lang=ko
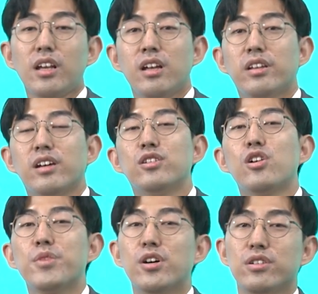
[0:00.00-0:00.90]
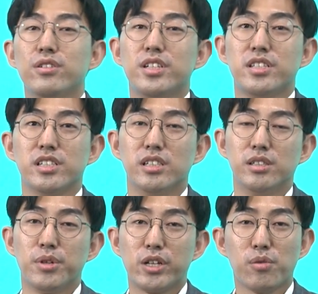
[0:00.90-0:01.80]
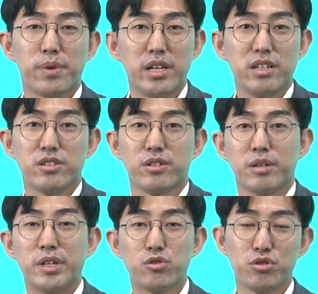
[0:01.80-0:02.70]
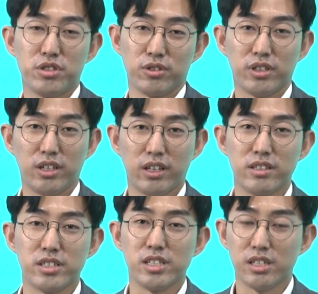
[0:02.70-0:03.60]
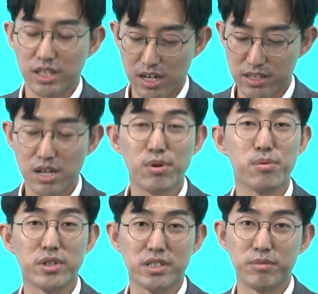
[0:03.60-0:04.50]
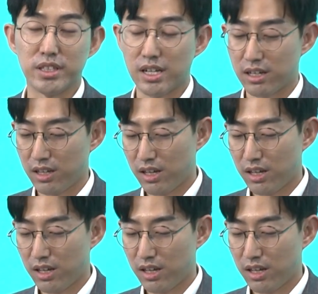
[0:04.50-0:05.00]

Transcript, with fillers: 네, 그러면 현재 지금 헥터 파이낸셜의 매출은 어떻게 되는지 잠깐 살펴보겠습니다.